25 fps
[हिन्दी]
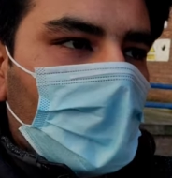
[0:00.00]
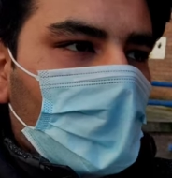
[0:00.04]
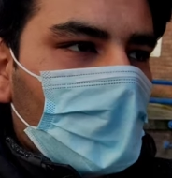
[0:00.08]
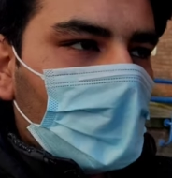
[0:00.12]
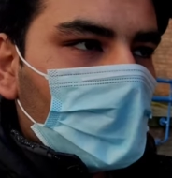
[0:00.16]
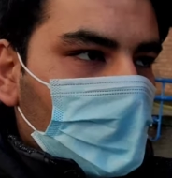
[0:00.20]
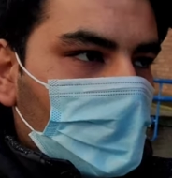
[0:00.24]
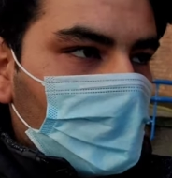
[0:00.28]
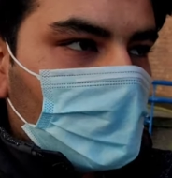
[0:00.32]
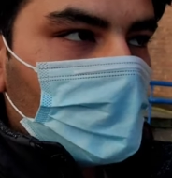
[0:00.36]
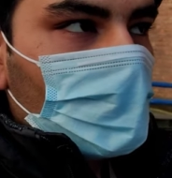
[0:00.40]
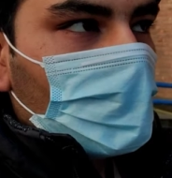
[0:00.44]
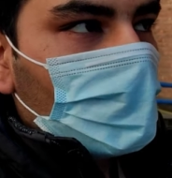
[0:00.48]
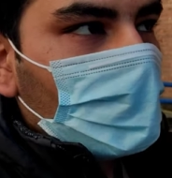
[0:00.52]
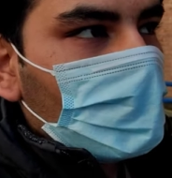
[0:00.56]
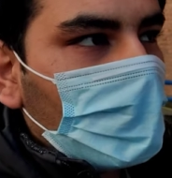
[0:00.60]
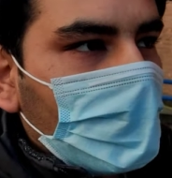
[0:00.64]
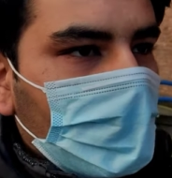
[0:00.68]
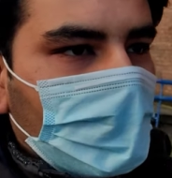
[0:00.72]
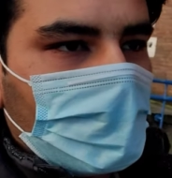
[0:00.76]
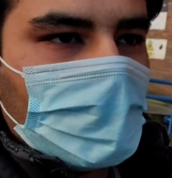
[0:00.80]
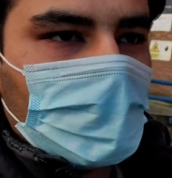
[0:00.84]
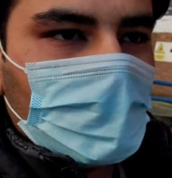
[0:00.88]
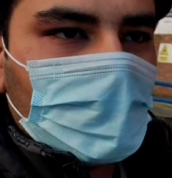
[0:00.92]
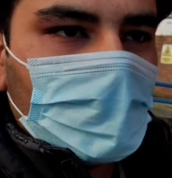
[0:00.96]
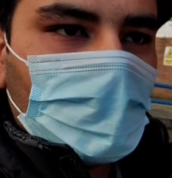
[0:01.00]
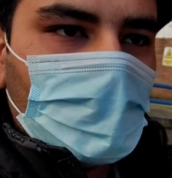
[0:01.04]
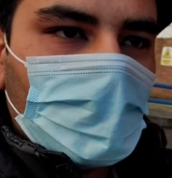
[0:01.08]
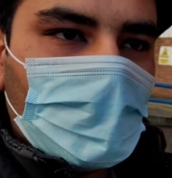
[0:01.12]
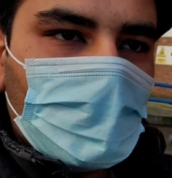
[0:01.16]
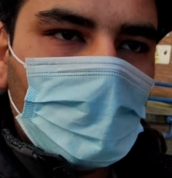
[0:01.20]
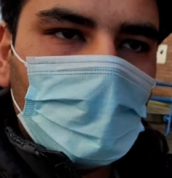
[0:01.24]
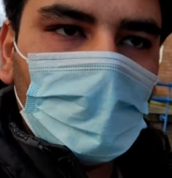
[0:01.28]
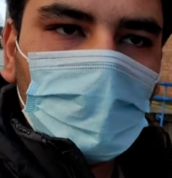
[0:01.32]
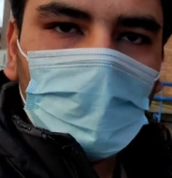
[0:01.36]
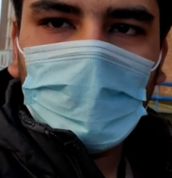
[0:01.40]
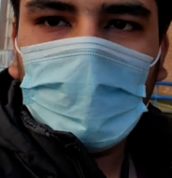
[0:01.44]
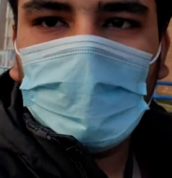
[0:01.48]
और वीडियो को लाइक करके
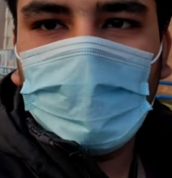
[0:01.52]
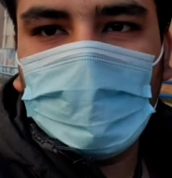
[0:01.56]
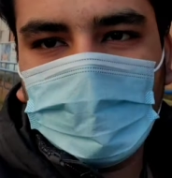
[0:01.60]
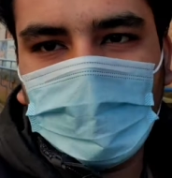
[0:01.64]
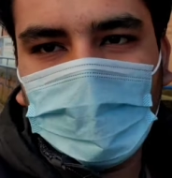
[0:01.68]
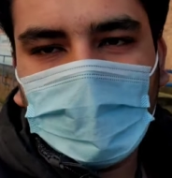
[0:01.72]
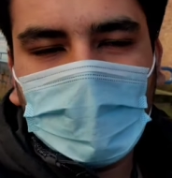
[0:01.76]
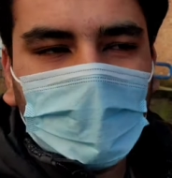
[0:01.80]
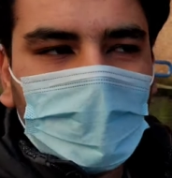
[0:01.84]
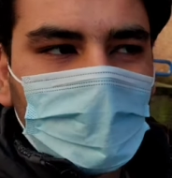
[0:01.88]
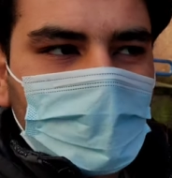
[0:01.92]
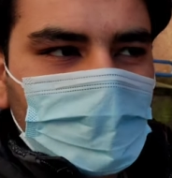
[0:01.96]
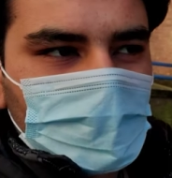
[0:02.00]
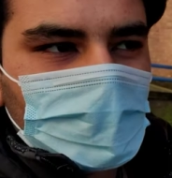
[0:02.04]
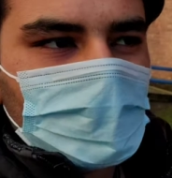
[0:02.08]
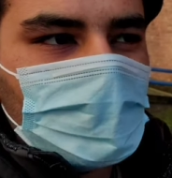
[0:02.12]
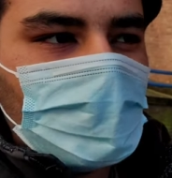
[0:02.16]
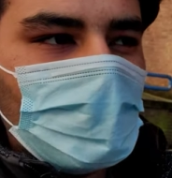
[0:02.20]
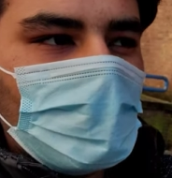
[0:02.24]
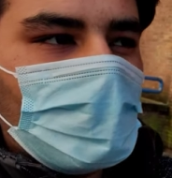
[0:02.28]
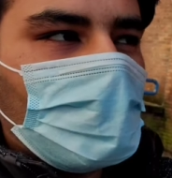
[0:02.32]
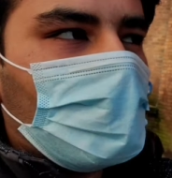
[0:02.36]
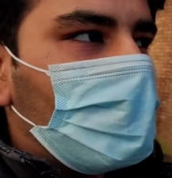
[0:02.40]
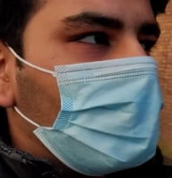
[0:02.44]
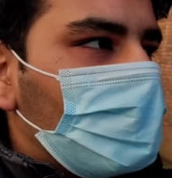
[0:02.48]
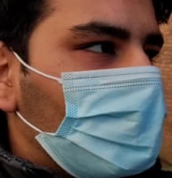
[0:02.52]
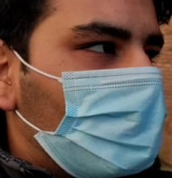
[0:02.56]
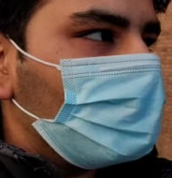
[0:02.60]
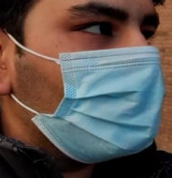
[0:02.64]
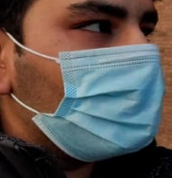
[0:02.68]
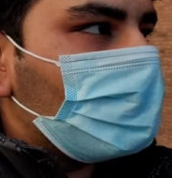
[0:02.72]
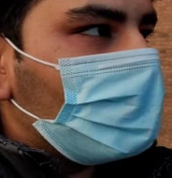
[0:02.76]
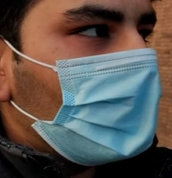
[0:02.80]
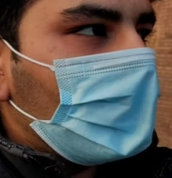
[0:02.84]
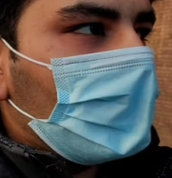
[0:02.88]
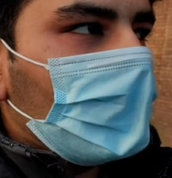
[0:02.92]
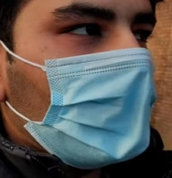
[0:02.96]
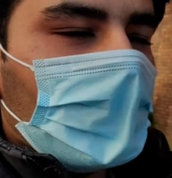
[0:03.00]
रखो ज़रा मैं जिम होके आता हूँ
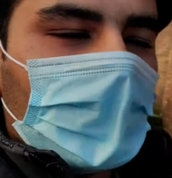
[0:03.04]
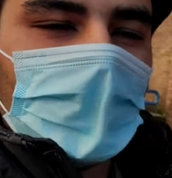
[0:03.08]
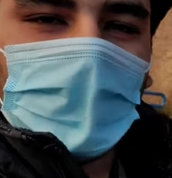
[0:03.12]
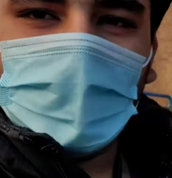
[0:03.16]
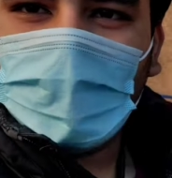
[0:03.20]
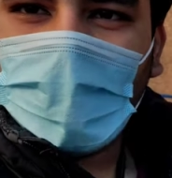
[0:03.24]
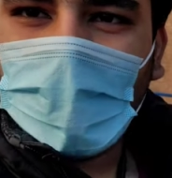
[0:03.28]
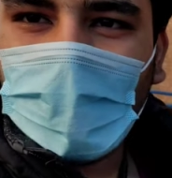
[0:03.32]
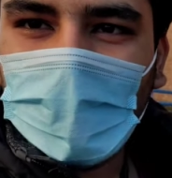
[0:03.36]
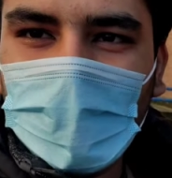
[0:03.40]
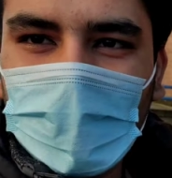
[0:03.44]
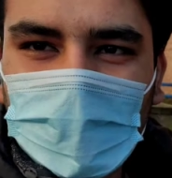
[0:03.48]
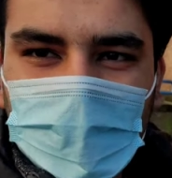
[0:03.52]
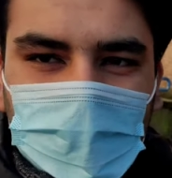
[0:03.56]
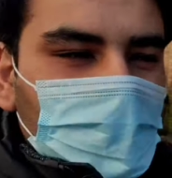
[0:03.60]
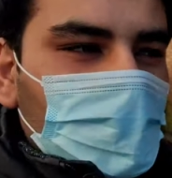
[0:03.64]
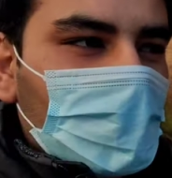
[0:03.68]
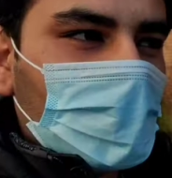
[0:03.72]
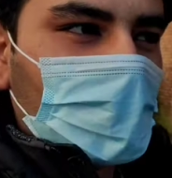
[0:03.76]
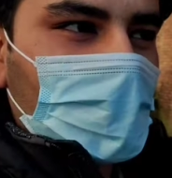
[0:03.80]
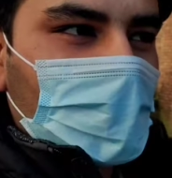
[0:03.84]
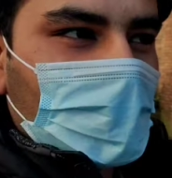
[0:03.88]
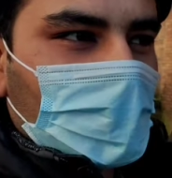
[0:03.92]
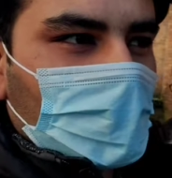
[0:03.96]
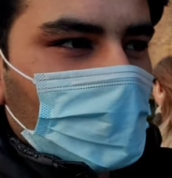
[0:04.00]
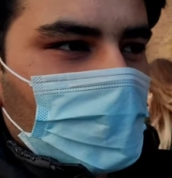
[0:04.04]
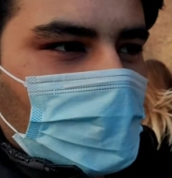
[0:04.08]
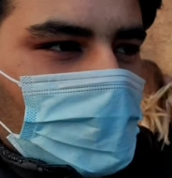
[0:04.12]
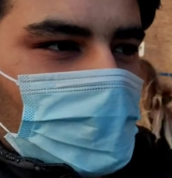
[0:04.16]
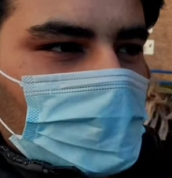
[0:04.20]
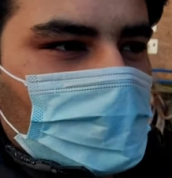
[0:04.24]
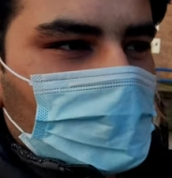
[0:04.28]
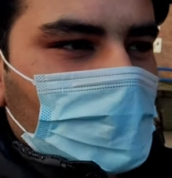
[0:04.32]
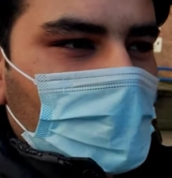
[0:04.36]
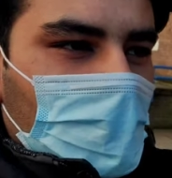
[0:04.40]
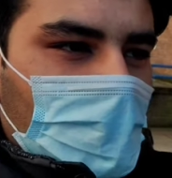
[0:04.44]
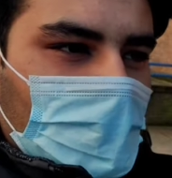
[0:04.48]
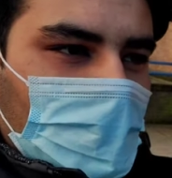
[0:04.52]
मेंबरशिप वगैरह का भी
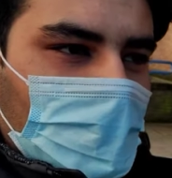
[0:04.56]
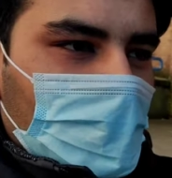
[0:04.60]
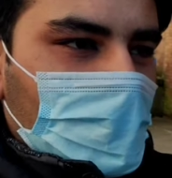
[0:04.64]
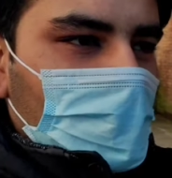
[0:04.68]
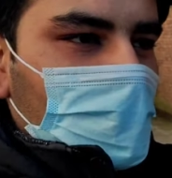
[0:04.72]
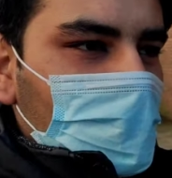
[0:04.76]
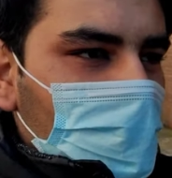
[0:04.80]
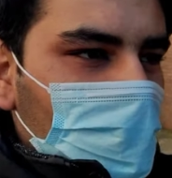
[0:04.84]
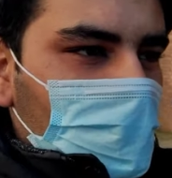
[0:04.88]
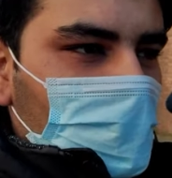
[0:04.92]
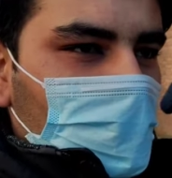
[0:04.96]
पूछ के आना है